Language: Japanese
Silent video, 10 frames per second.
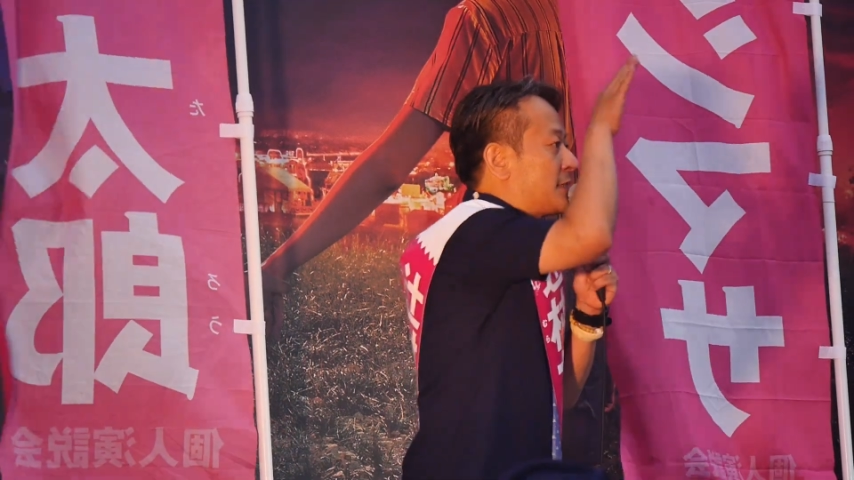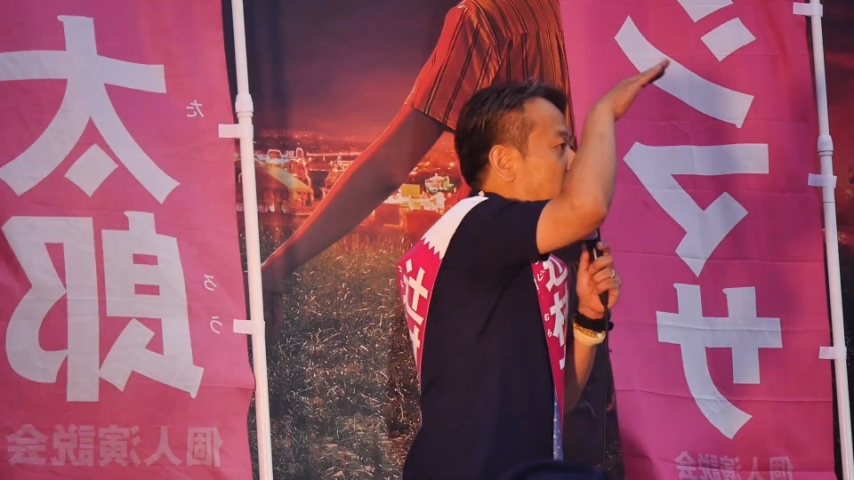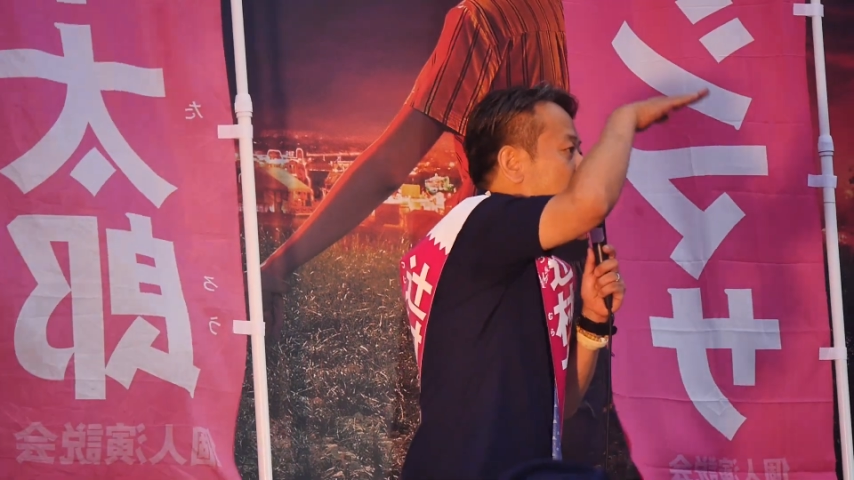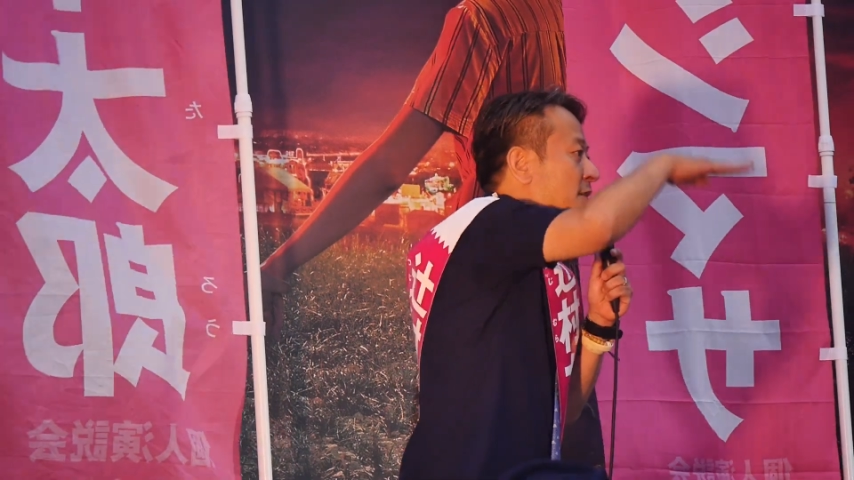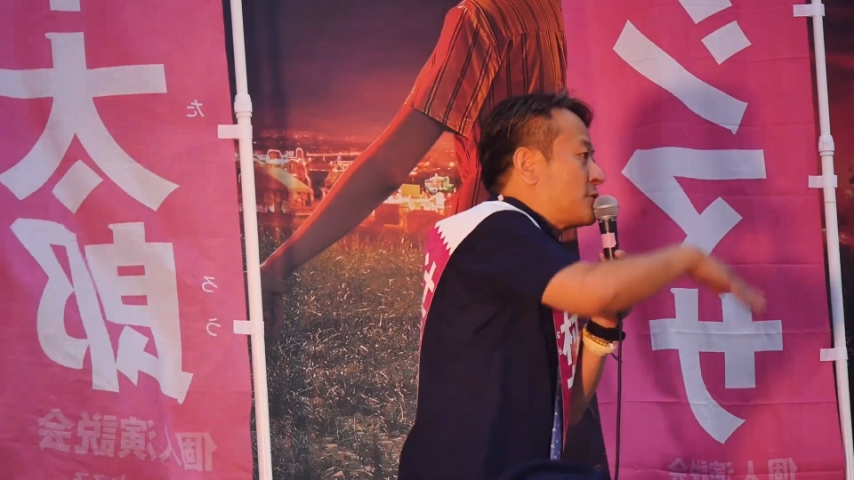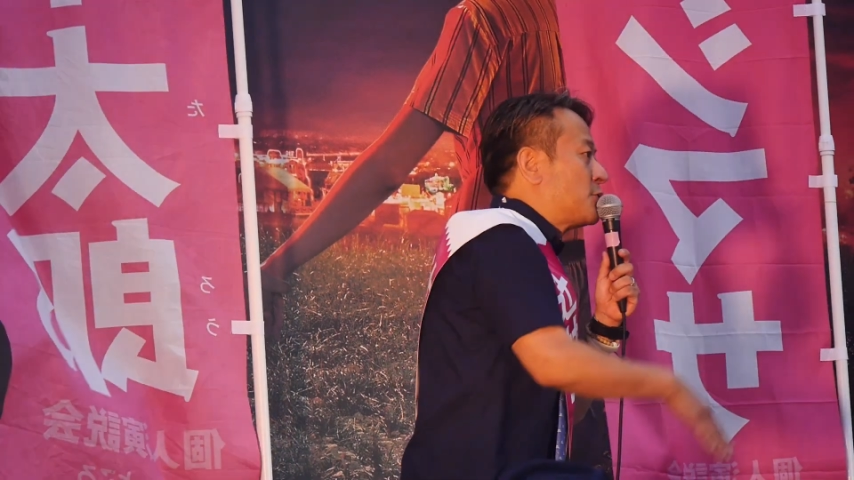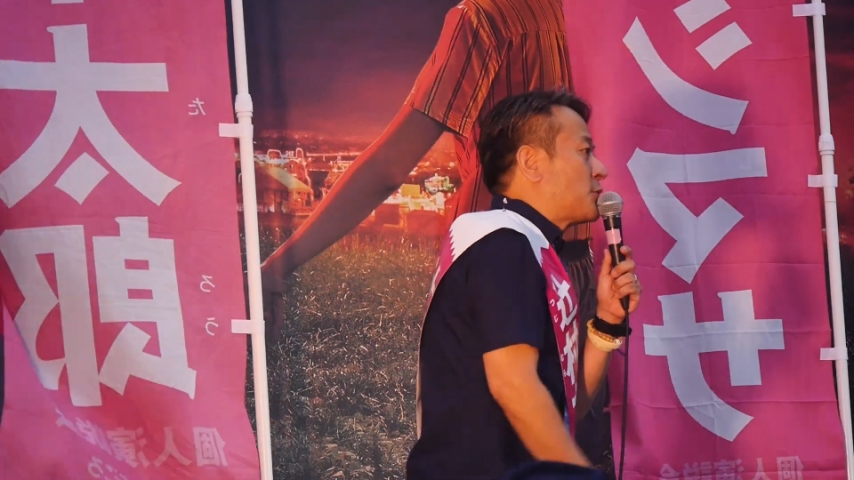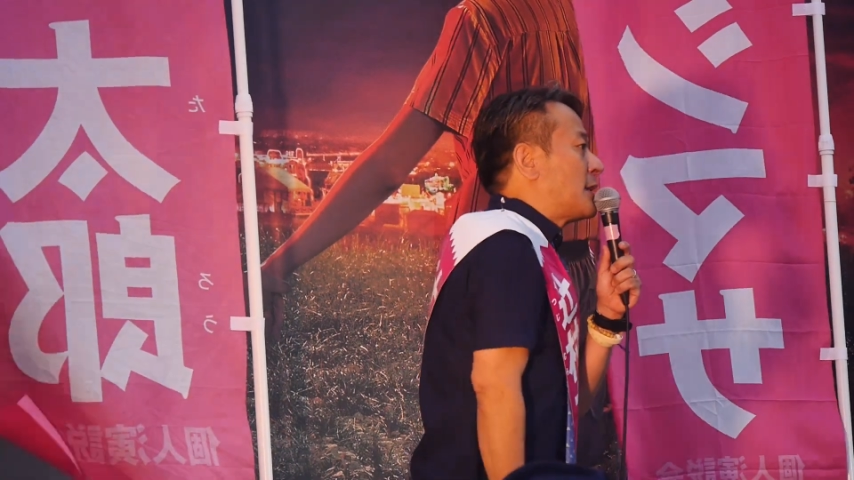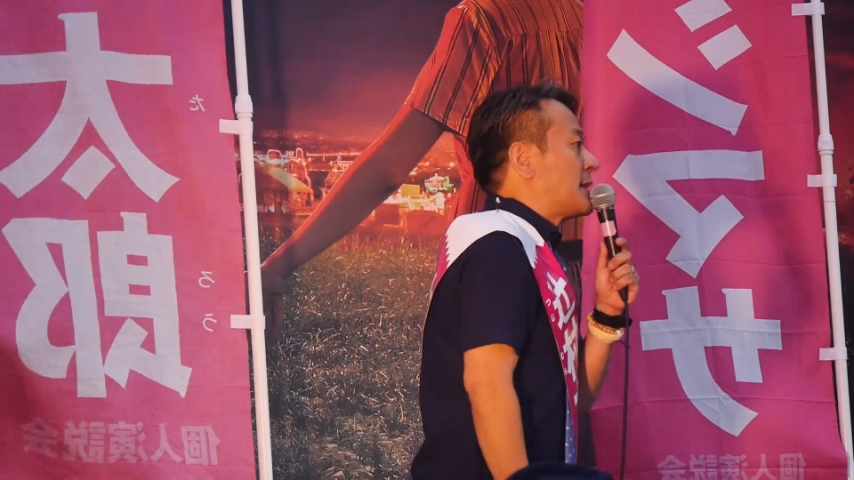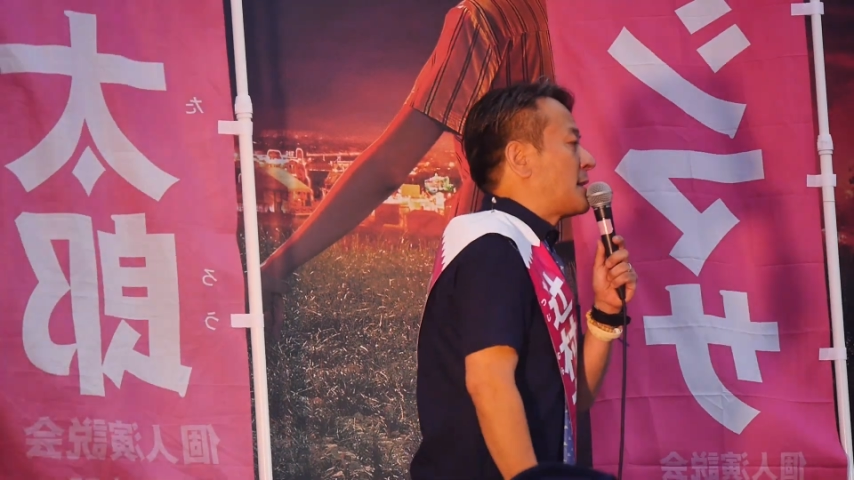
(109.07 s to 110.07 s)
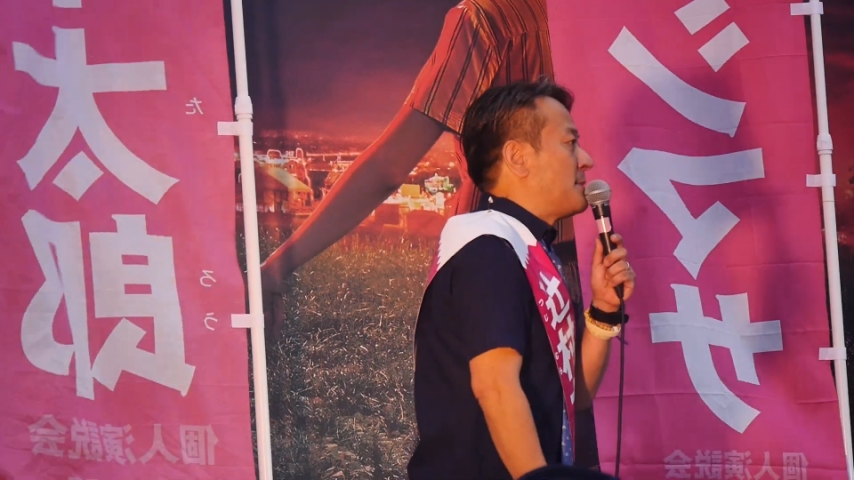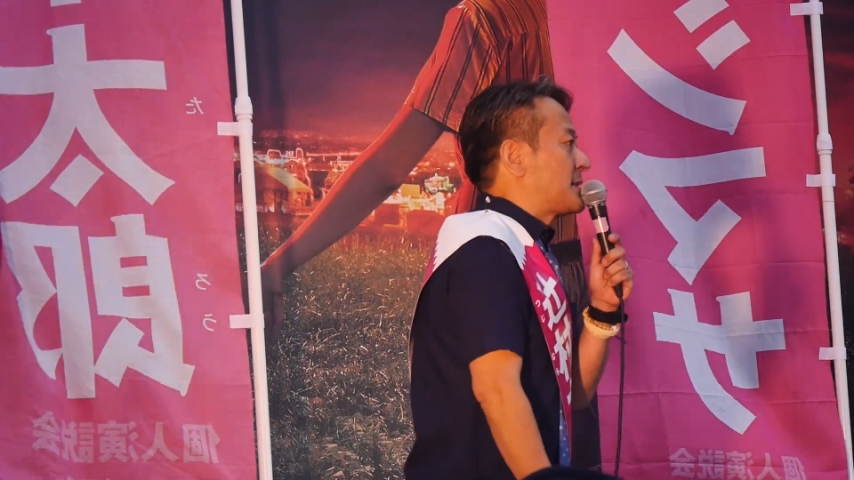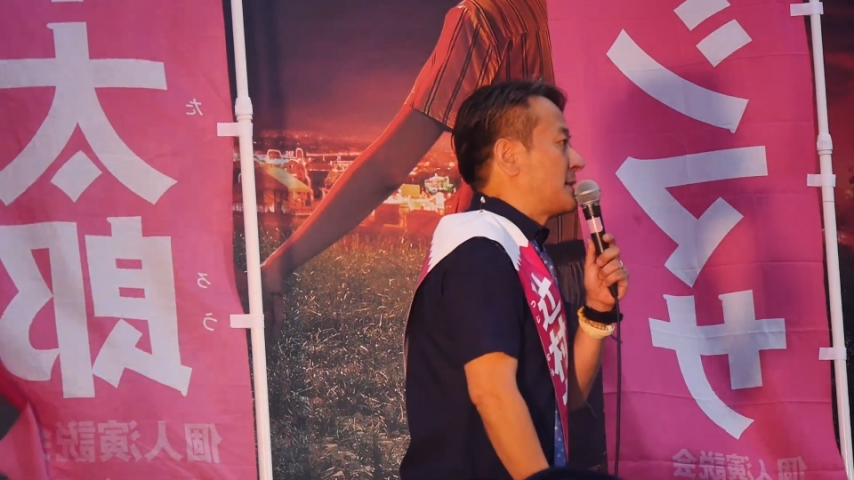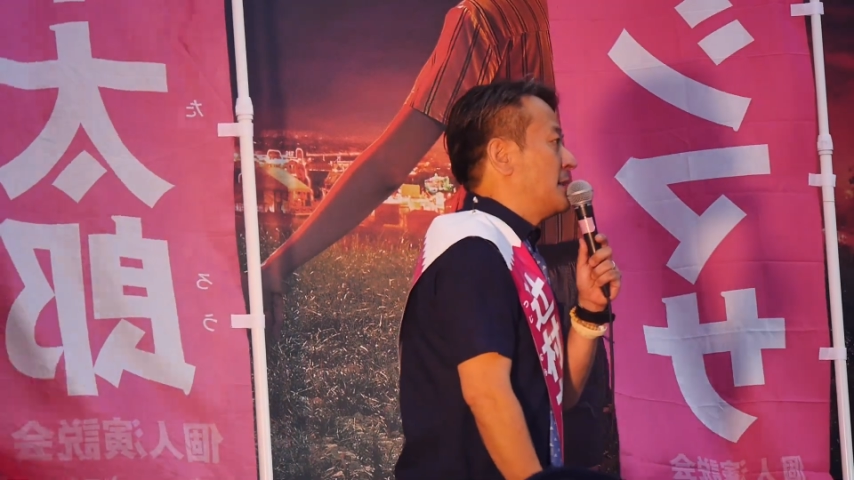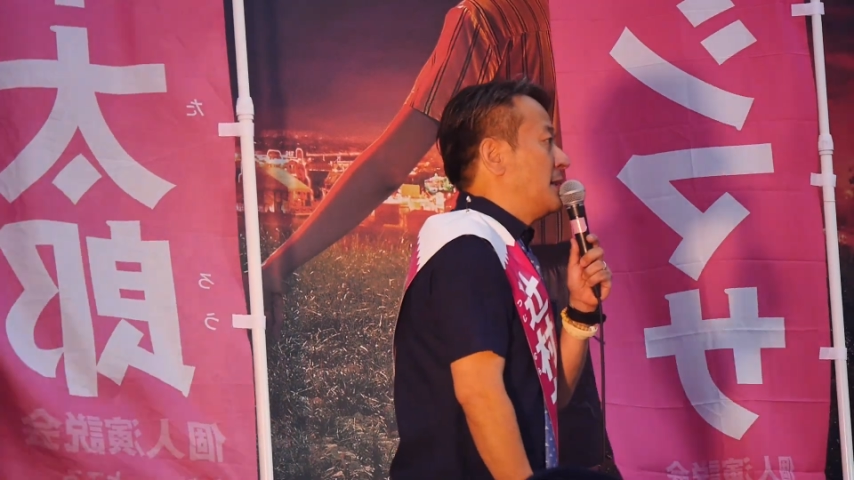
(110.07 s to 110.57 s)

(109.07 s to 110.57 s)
削減することができます